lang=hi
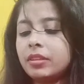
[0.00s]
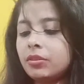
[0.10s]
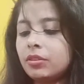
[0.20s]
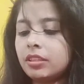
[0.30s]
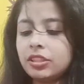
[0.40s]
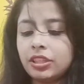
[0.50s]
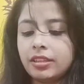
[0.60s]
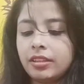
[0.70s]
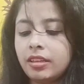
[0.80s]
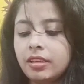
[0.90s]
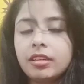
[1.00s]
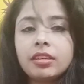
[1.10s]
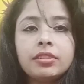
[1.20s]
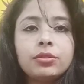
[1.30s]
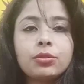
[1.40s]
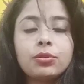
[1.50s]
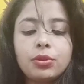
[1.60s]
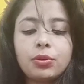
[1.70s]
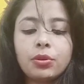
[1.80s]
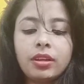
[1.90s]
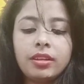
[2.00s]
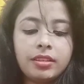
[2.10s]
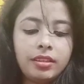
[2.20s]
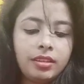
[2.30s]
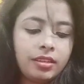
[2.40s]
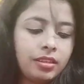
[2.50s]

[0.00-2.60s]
इन्होंने चेन दी गई है जो गुड क्वालिटी